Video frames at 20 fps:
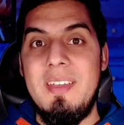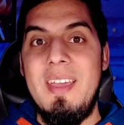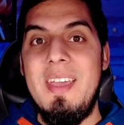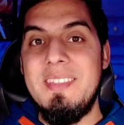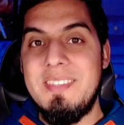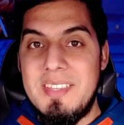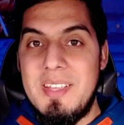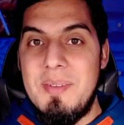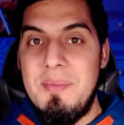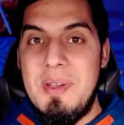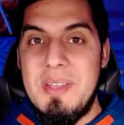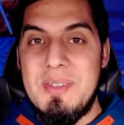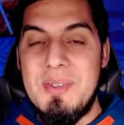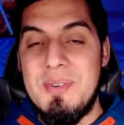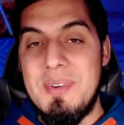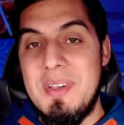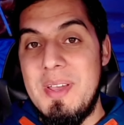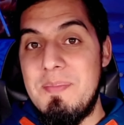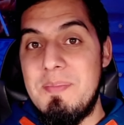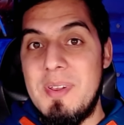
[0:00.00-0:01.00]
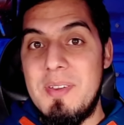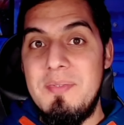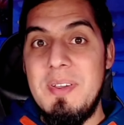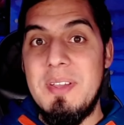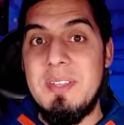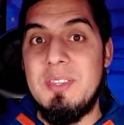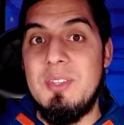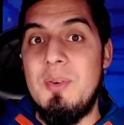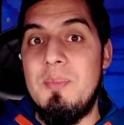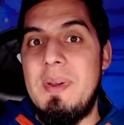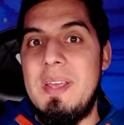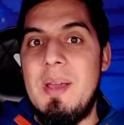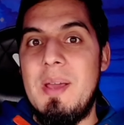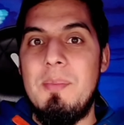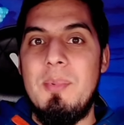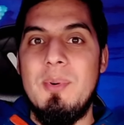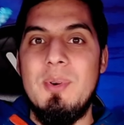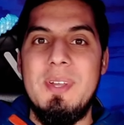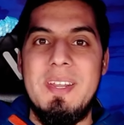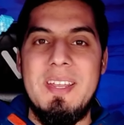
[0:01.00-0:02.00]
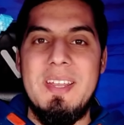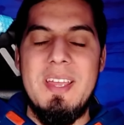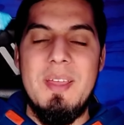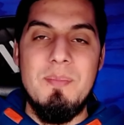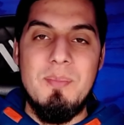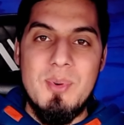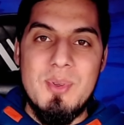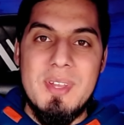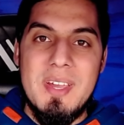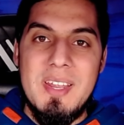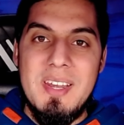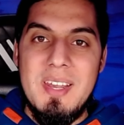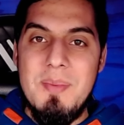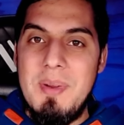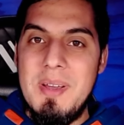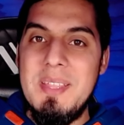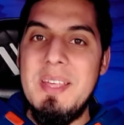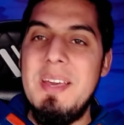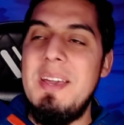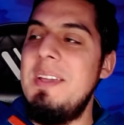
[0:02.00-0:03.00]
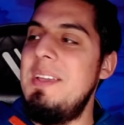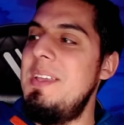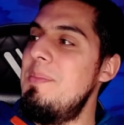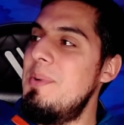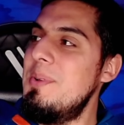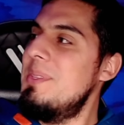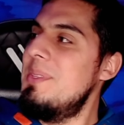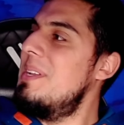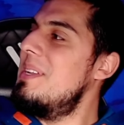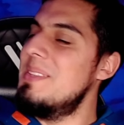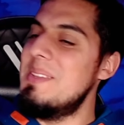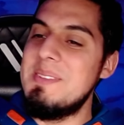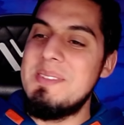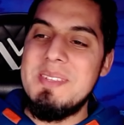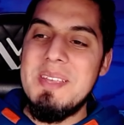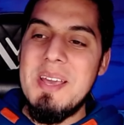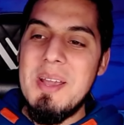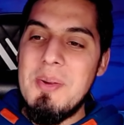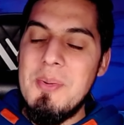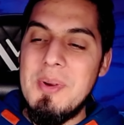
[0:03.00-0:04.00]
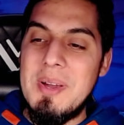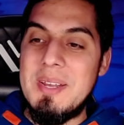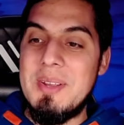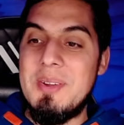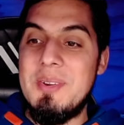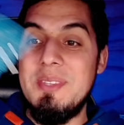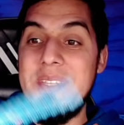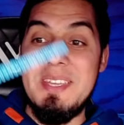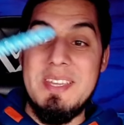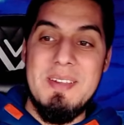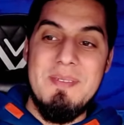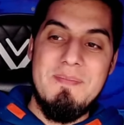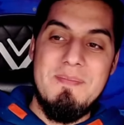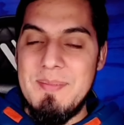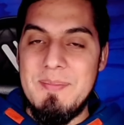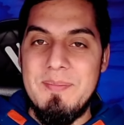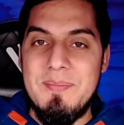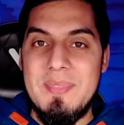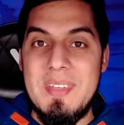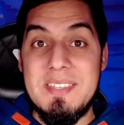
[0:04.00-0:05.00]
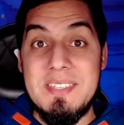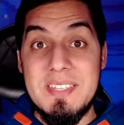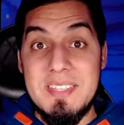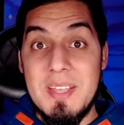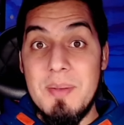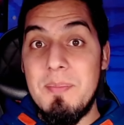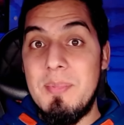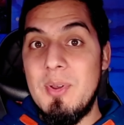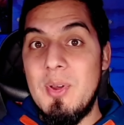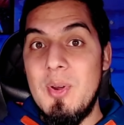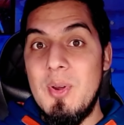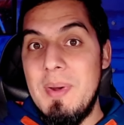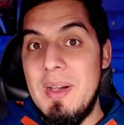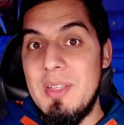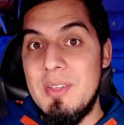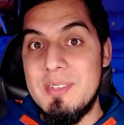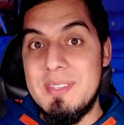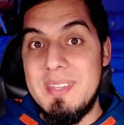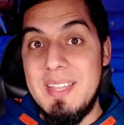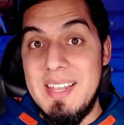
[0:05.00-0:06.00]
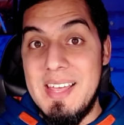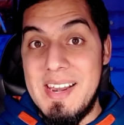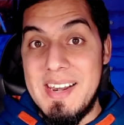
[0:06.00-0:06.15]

Este tamaño es perfecto para poder empuñar la espada y ponernos a jugar con ella. Y si están preocupados de la